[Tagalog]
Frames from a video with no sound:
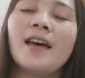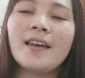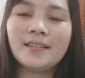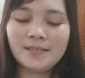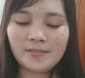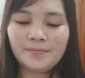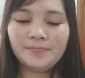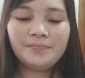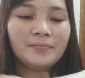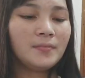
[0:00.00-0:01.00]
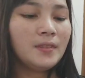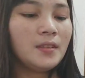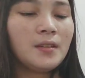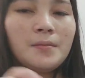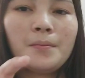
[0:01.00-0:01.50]
And
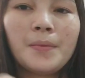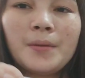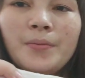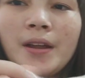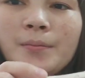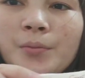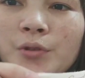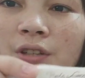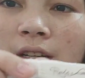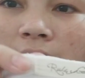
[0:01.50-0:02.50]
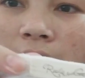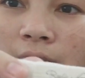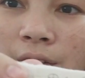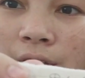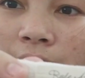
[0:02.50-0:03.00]
may brand po siya
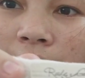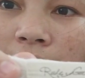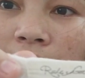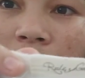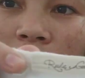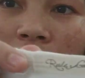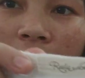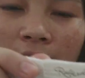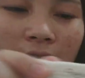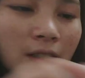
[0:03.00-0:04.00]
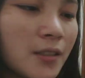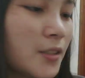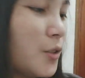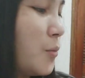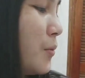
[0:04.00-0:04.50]
dito.
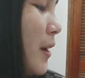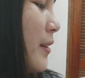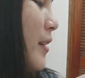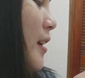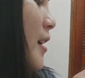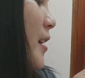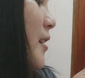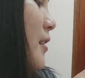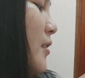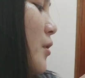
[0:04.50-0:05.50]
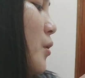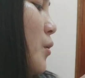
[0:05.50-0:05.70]
Chess, yung brand niya is